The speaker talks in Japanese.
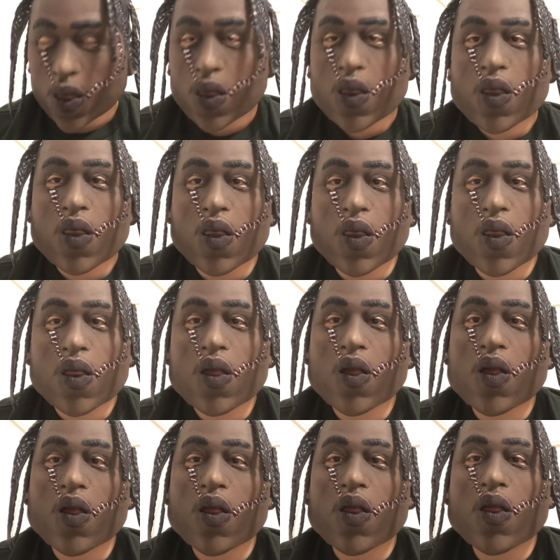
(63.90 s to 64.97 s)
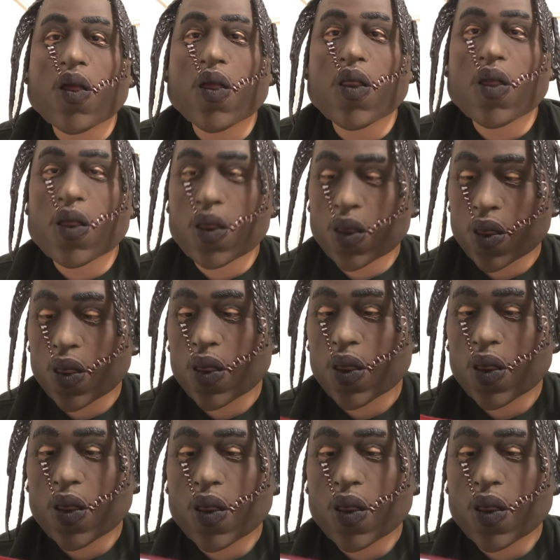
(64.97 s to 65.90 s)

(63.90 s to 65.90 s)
変更されてますね